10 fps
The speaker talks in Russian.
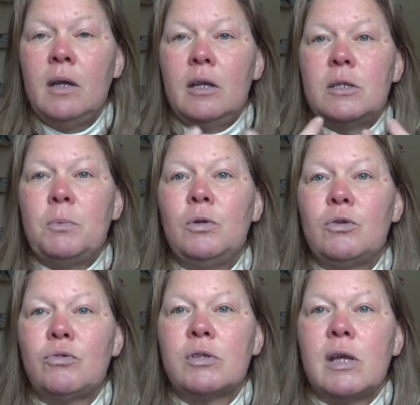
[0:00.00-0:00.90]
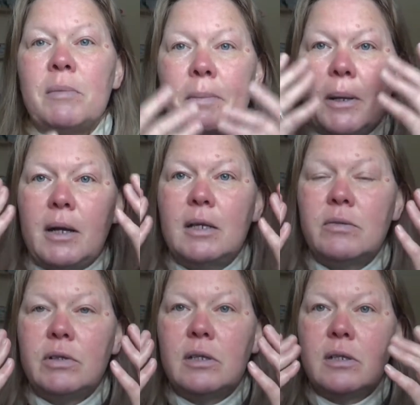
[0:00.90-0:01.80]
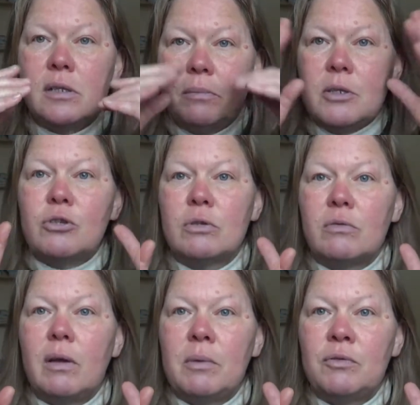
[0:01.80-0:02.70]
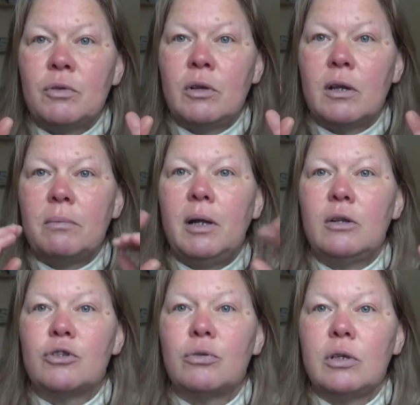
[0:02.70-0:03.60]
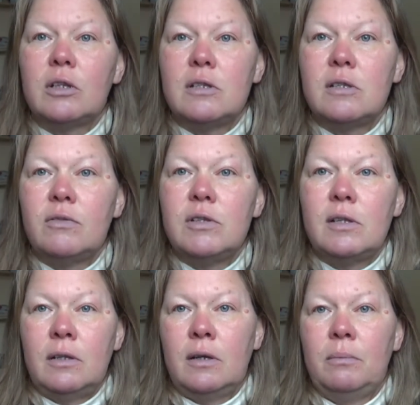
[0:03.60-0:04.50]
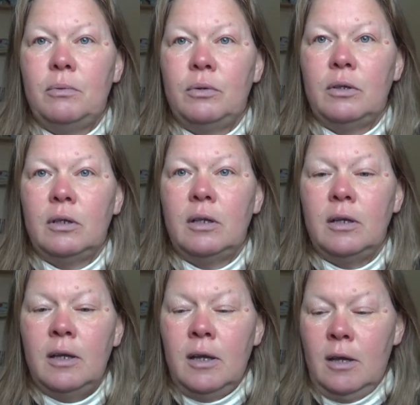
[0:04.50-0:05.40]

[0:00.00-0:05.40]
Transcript: Используйте сами, показывайте на себе, что с вами все нормально, что это действительно работает, да?